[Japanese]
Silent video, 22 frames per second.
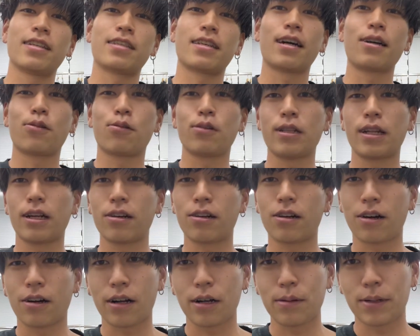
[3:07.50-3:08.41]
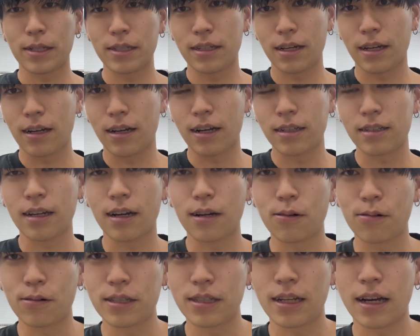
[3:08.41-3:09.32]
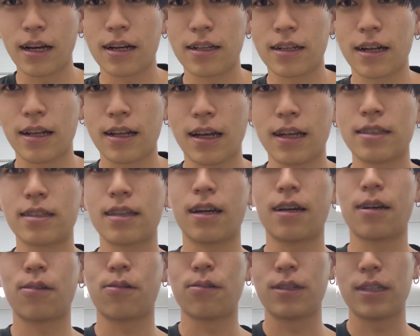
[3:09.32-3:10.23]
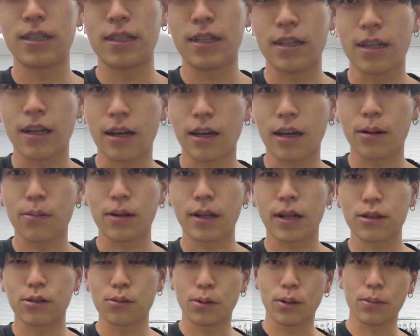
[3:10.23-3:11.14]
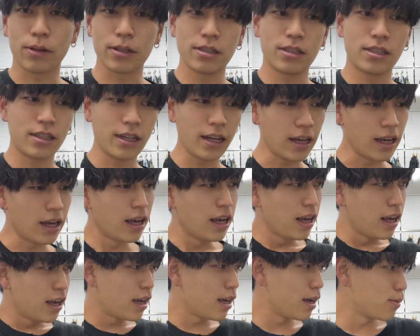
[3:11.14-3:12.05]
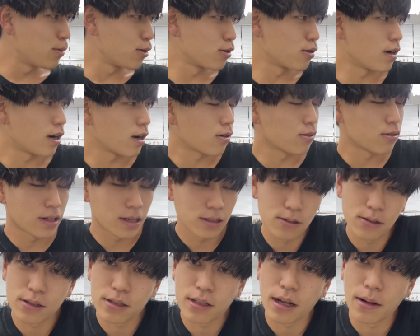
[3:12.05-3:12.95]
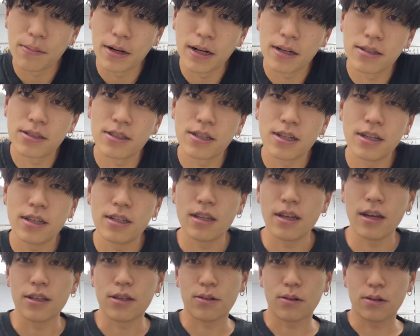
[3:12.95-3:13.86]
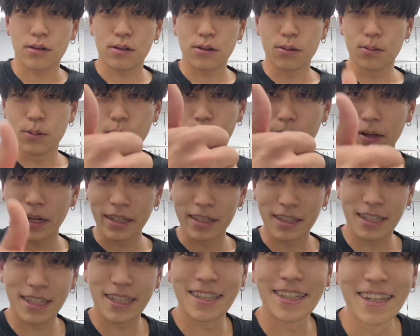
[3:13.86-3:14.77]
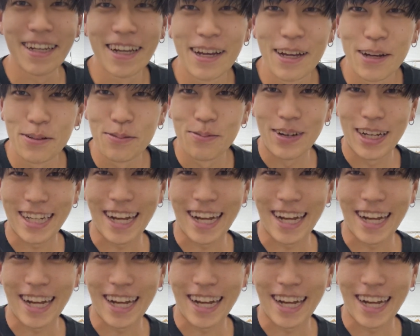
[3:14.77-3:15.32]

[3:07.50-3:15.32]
参考になるか分かりませんが、参考にしたい方はね、参考にしていただければなと思いますし、えー、僕はこの後スターバックスに行きたいと思います。ま